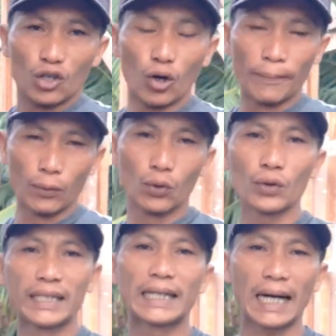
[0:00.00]

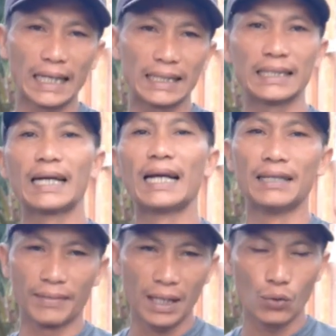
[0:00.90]
20 dikali
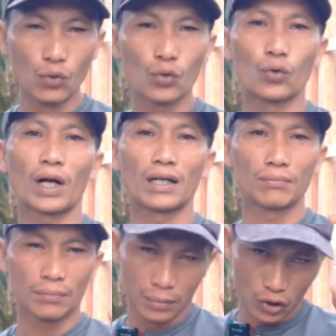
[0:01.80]
35
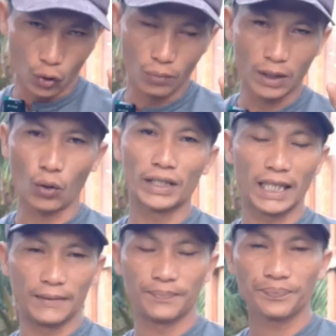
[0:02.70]
ukuran cor
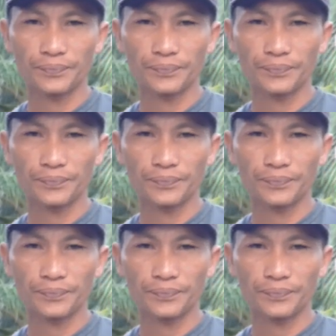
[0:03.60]
betonnya.